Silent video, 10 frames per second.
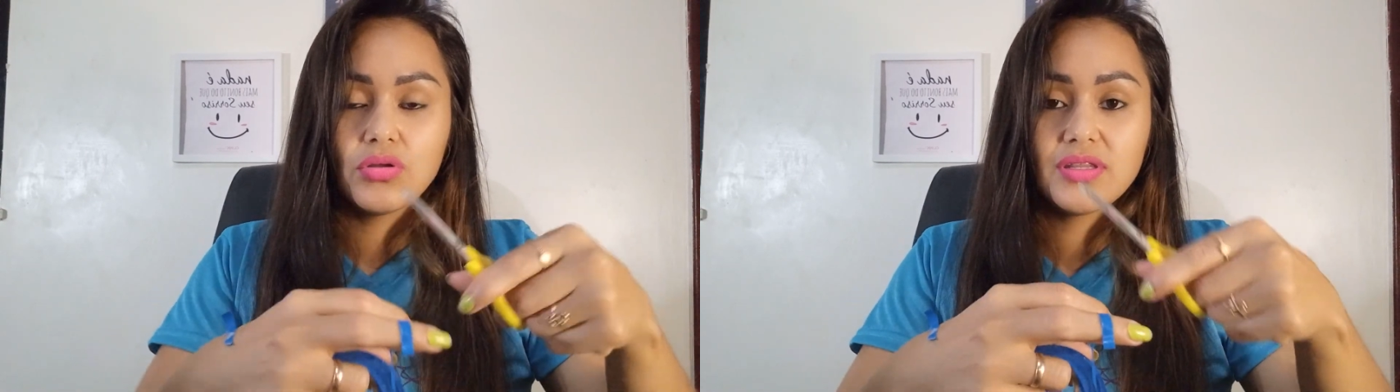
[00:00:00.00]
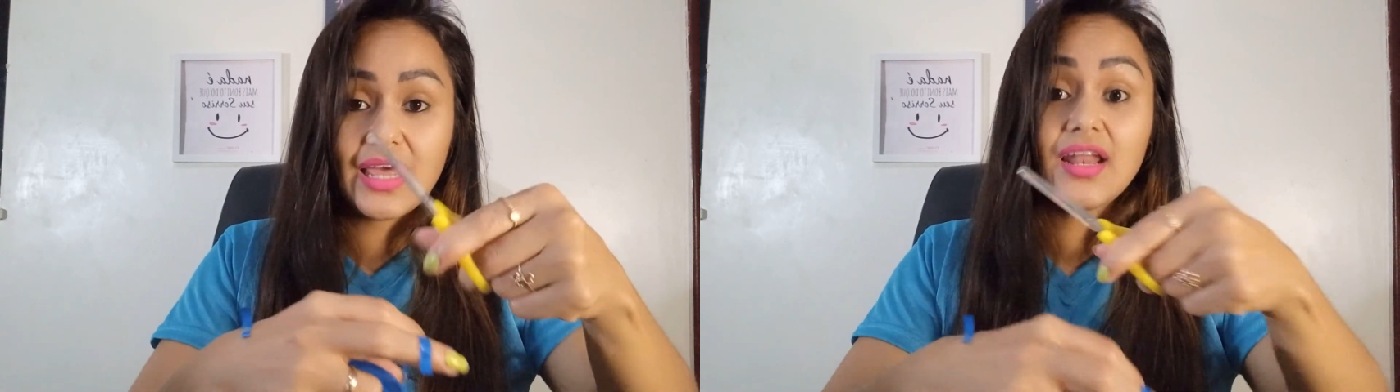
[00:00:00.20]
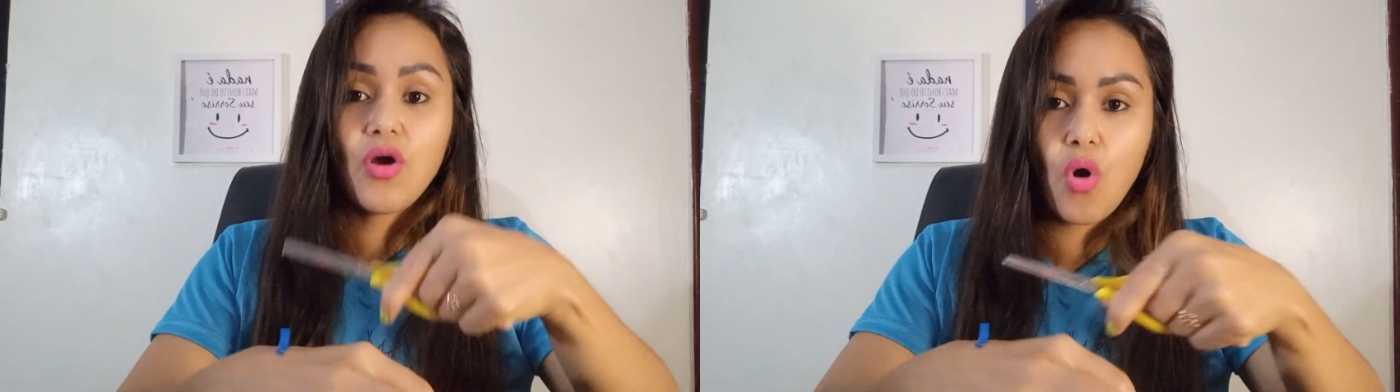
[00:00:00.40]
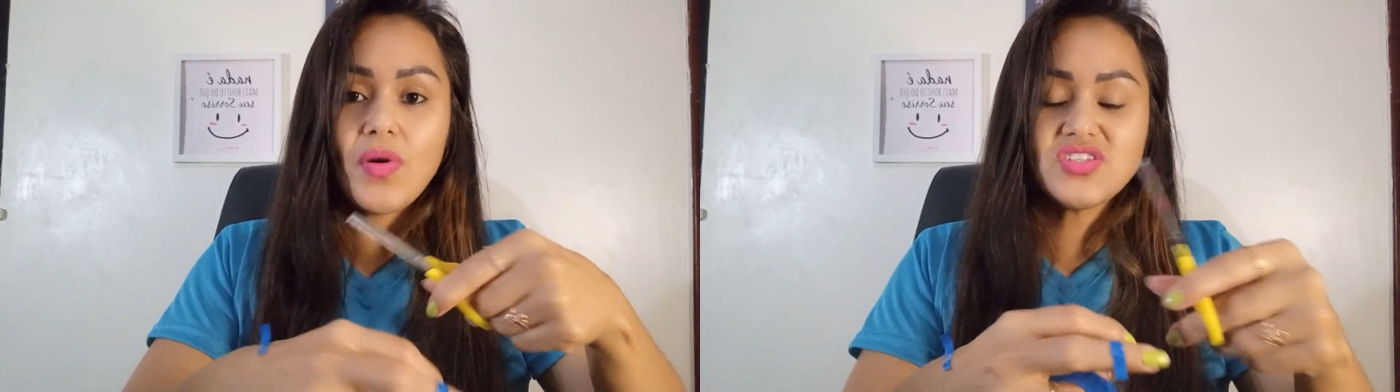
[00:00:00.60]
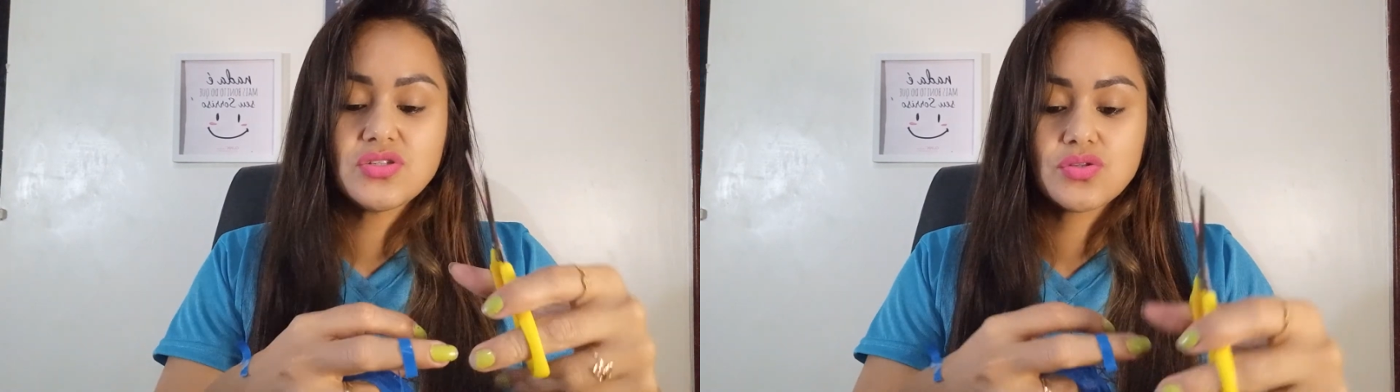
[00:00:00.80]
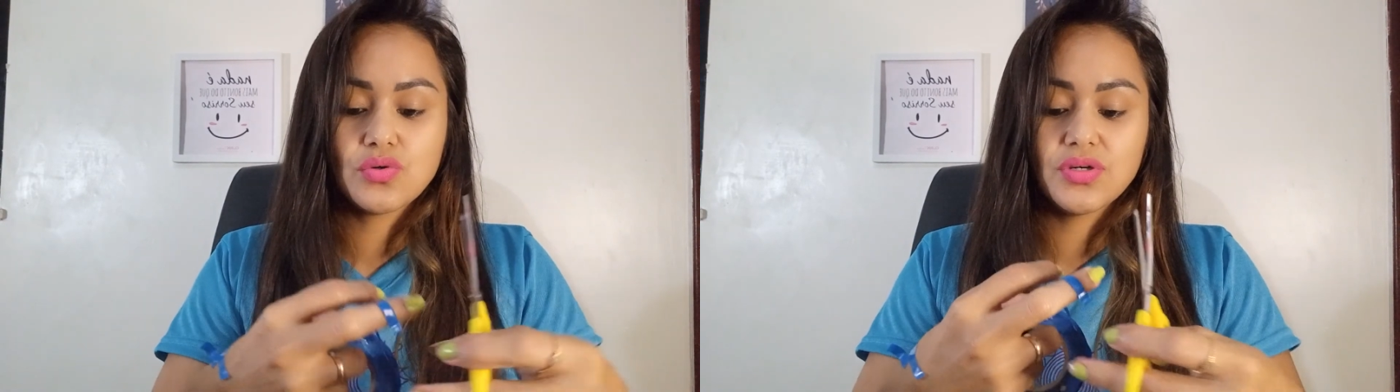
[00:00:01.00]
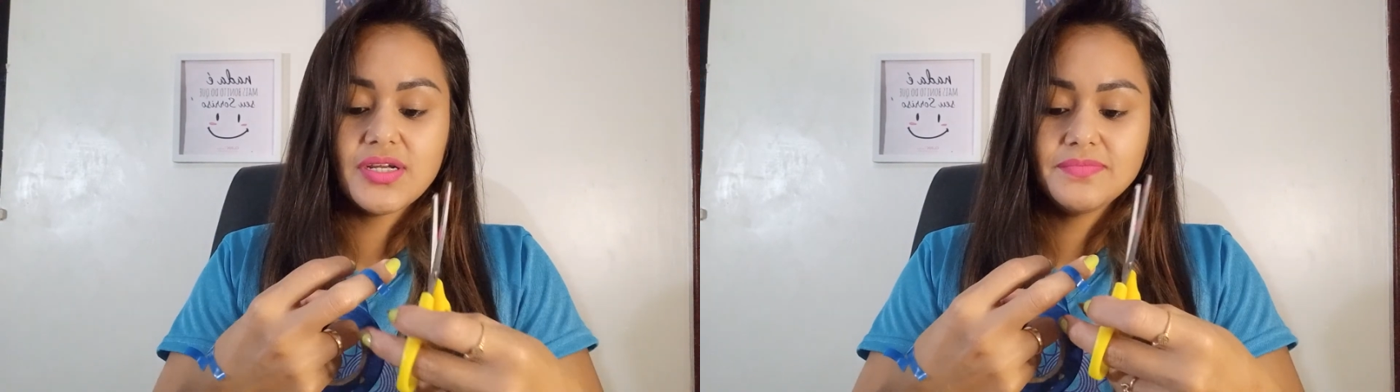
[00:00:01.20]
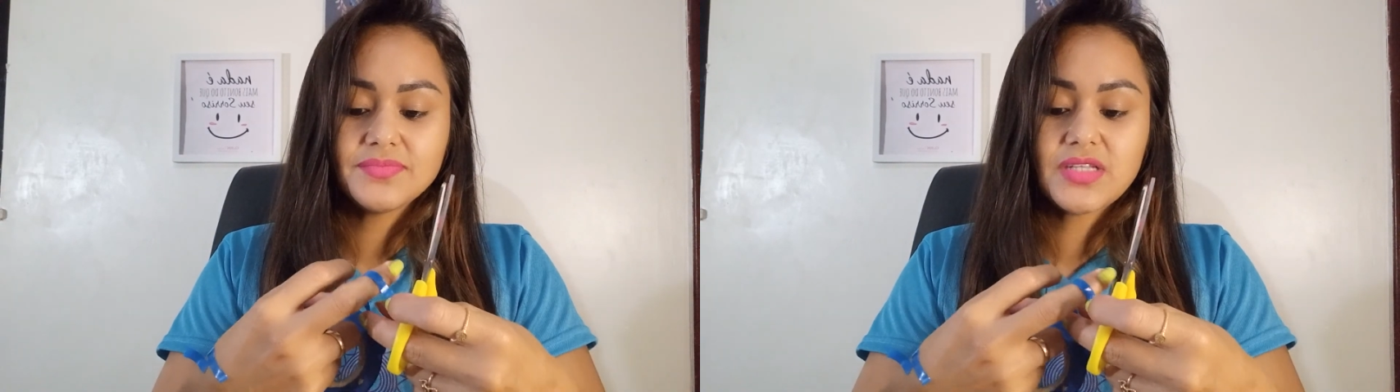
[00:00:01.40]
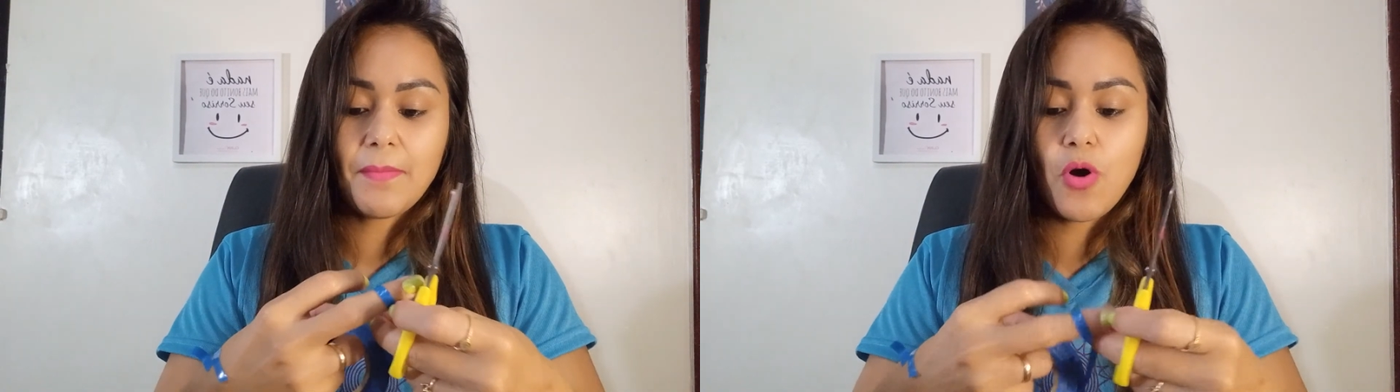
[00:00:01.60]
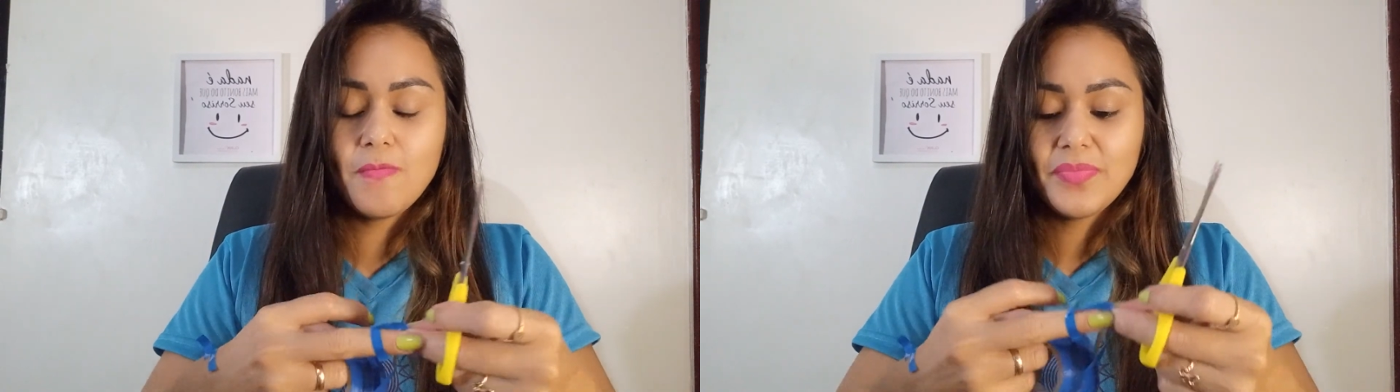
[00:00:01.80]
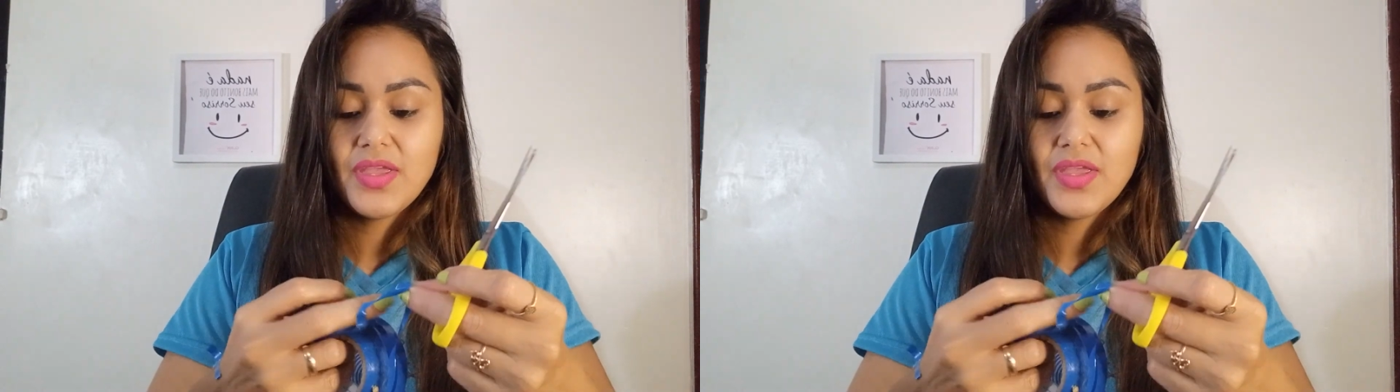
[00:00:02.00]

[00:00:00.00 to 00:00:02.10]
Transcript: nela com a tesoura, tá bom?